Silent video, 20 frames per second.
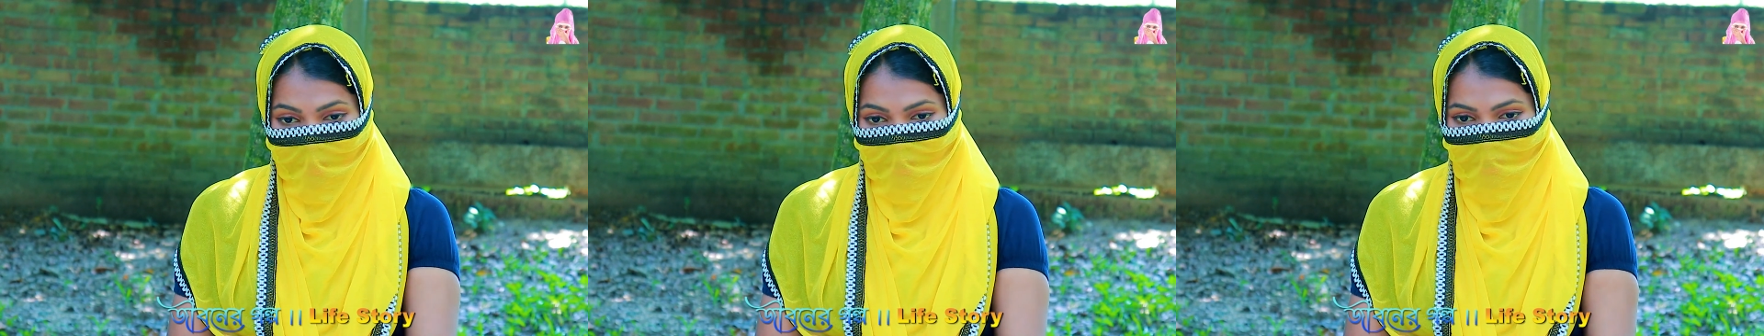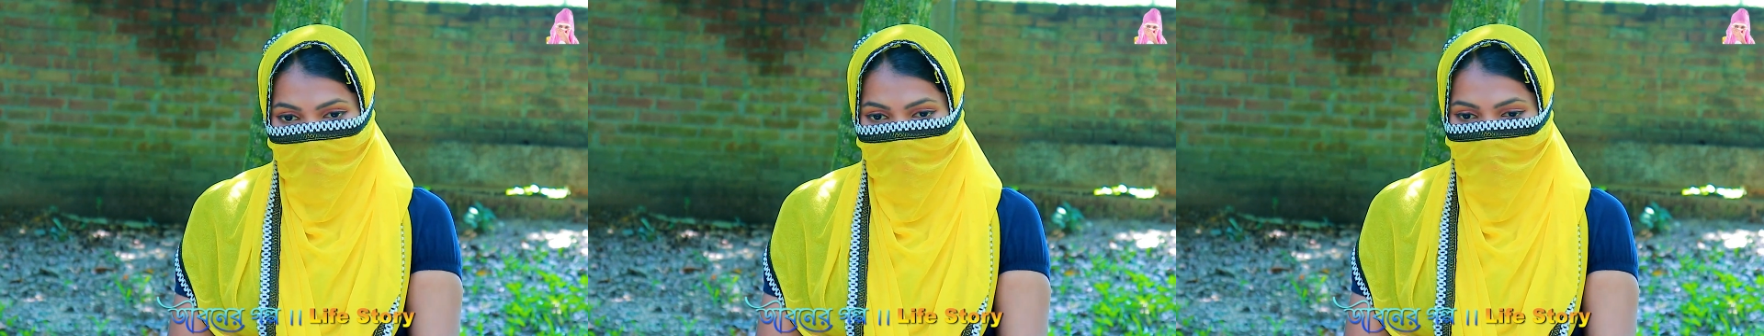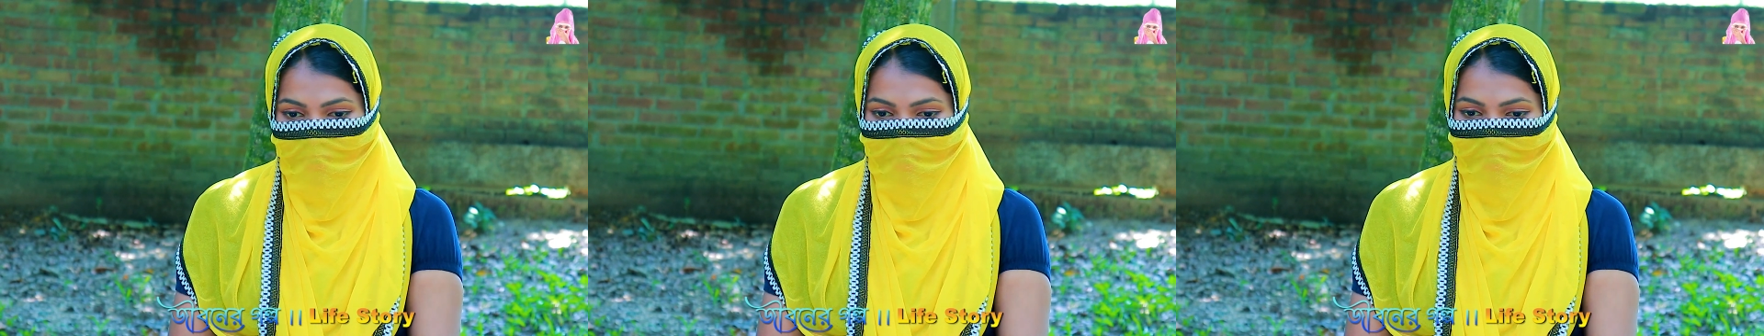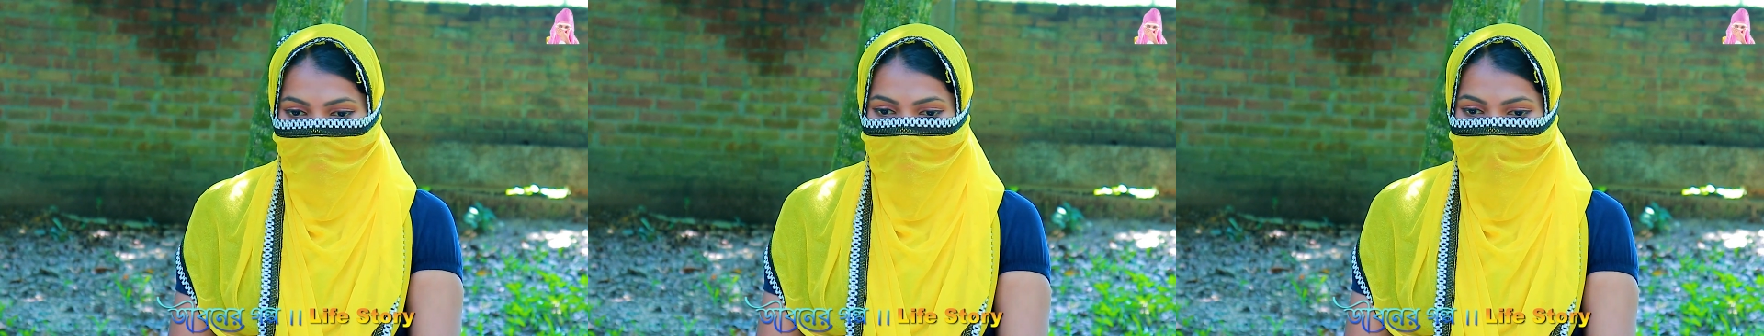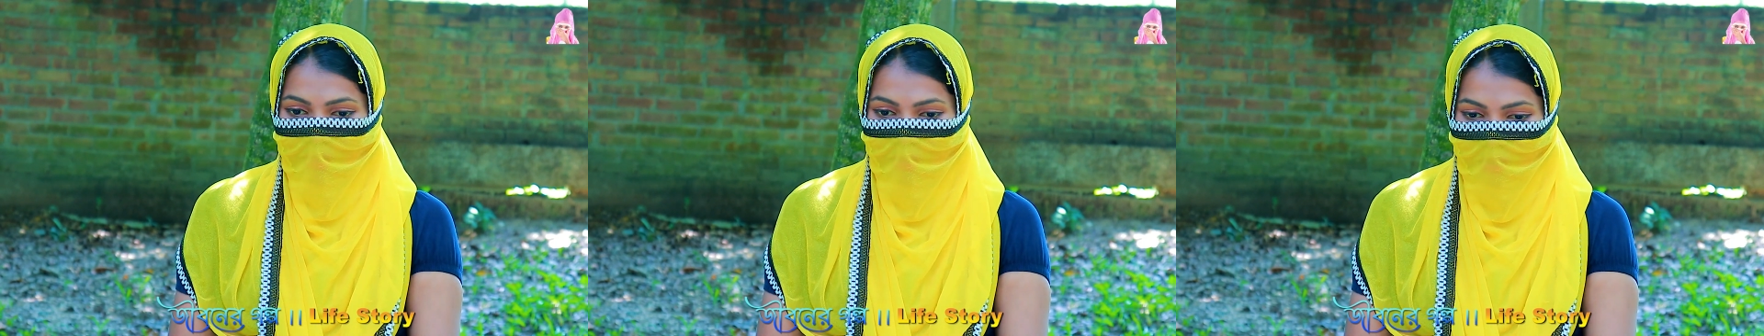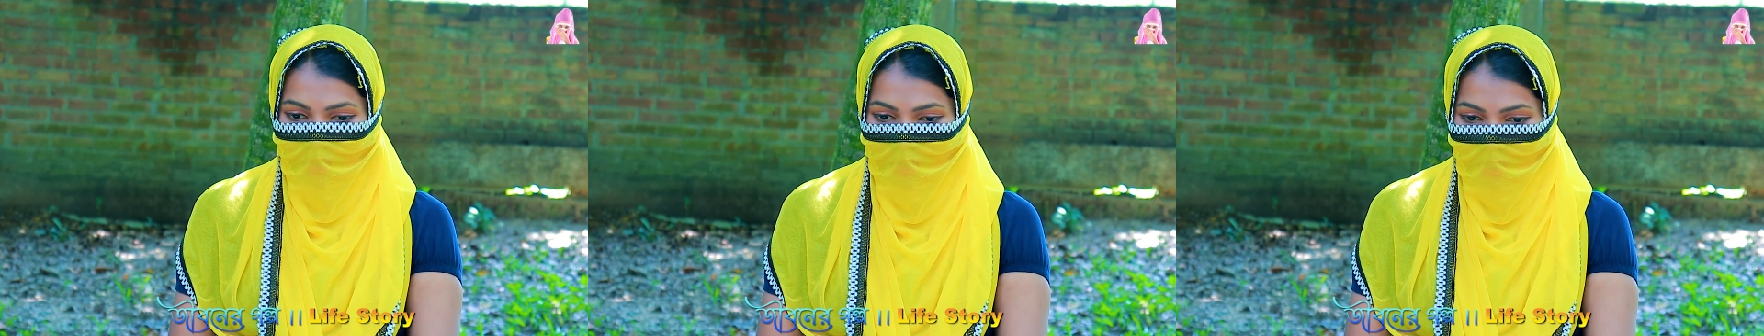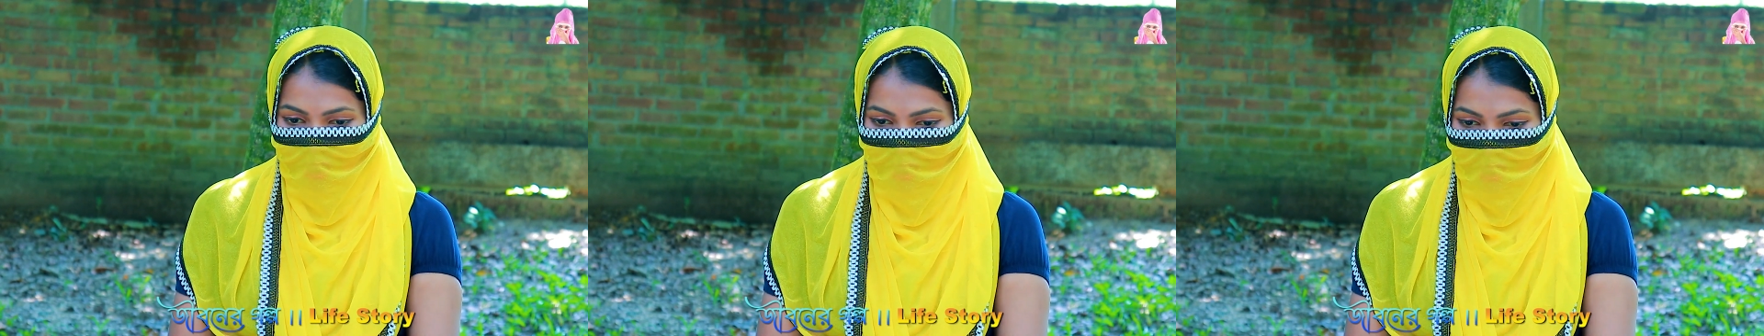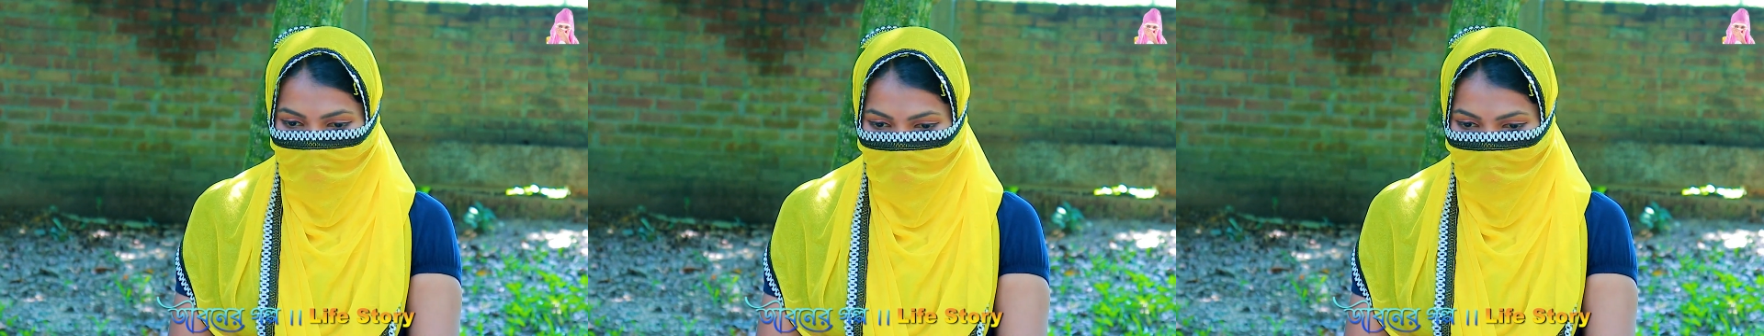বয়ফ্রেন্ডকে বলি